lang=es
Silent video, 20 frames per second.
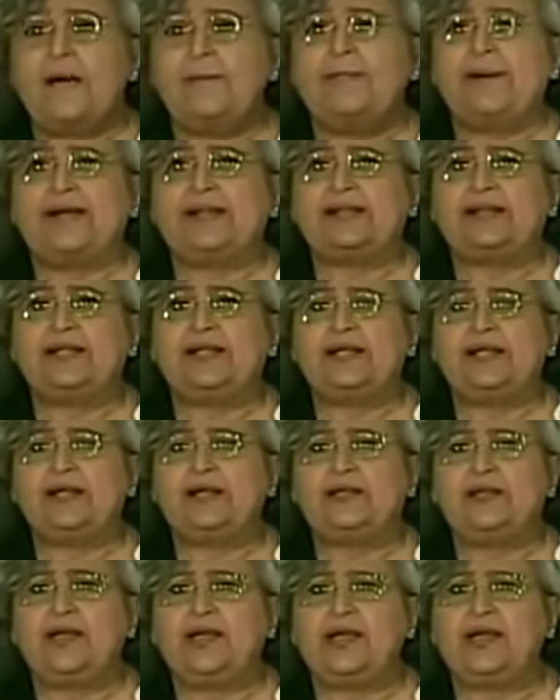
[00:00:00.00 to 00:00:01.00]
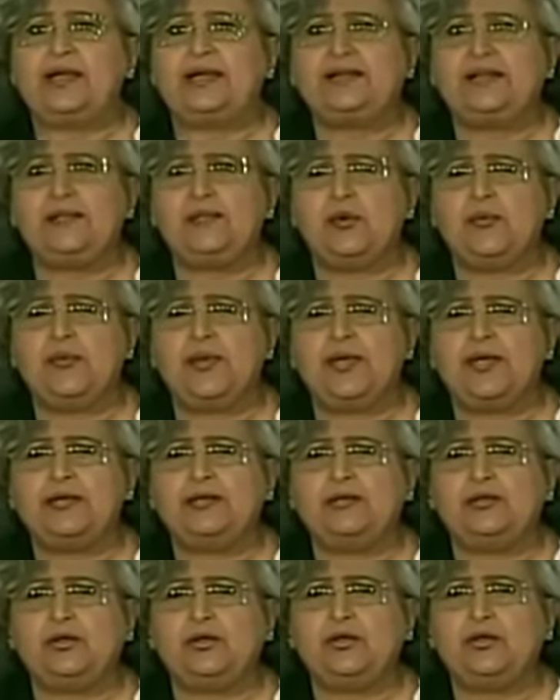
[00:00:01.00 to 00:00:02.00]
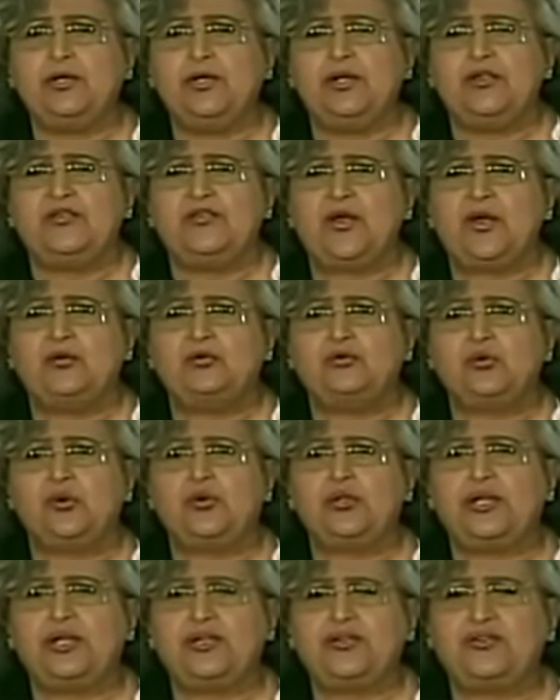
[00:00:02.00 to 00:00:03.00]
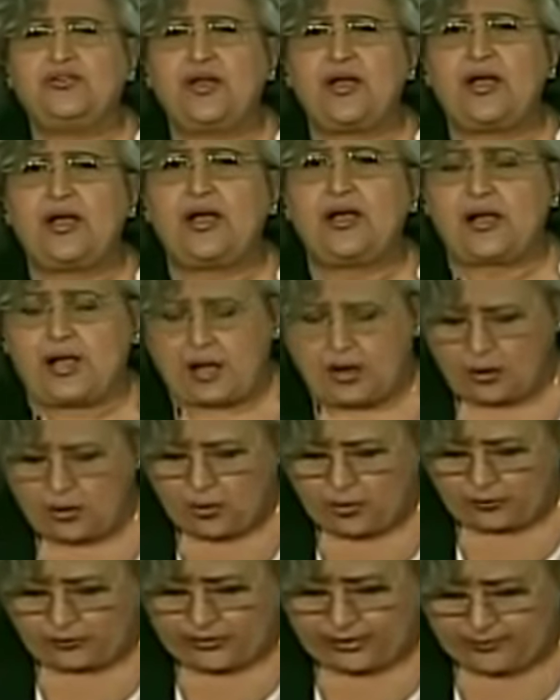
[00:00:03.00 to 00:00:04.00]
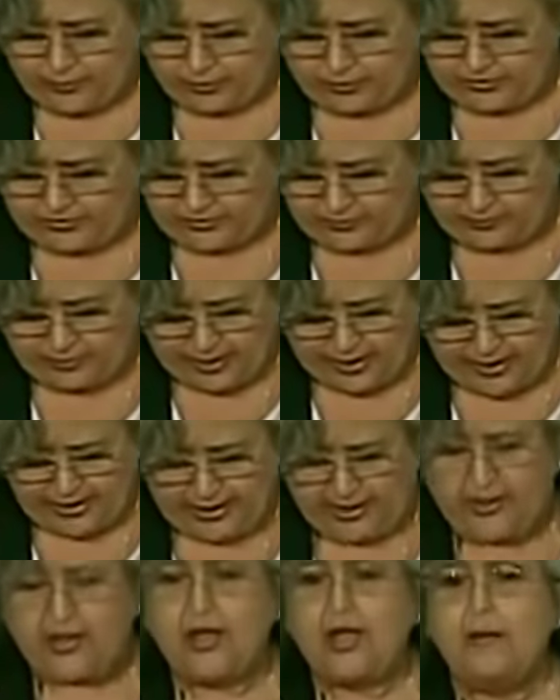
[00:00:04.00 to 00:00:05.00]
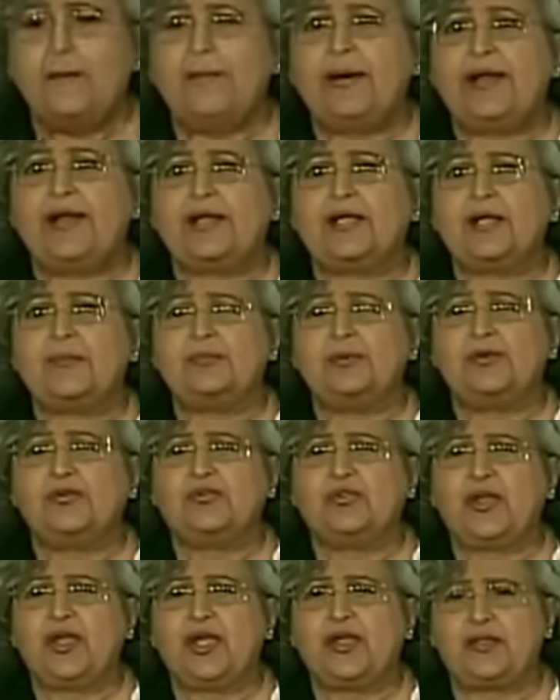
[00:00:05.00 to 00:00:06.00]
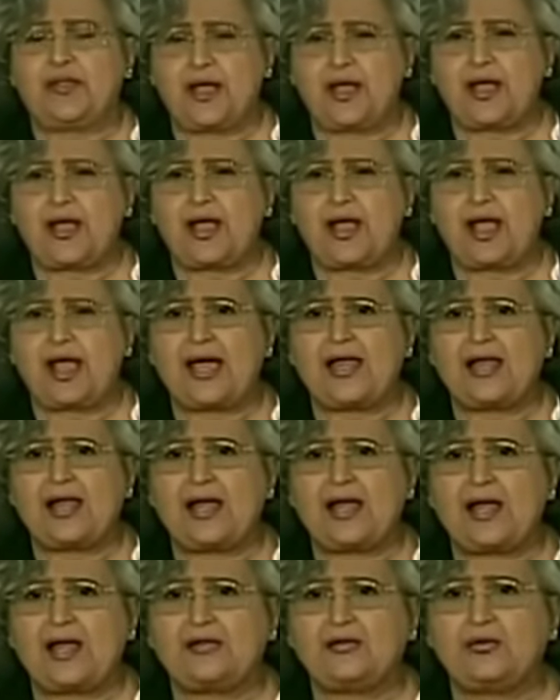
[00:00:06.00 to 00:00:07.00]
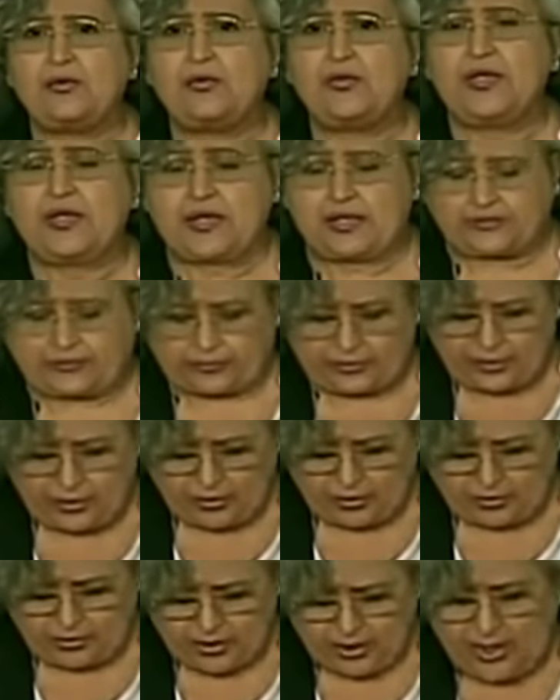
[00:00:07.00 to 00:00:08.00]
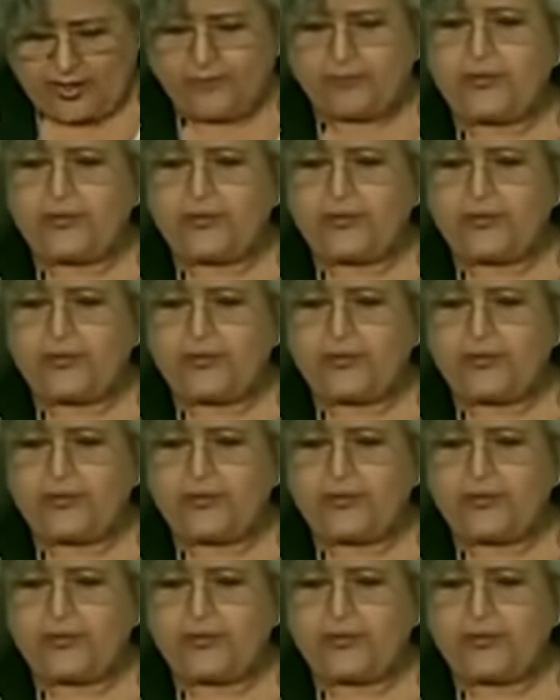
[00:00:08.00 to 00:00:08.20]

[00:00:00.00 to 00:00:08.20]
A partir de este momento se autoriza a las juntas municipales para que procedan a la adjudicación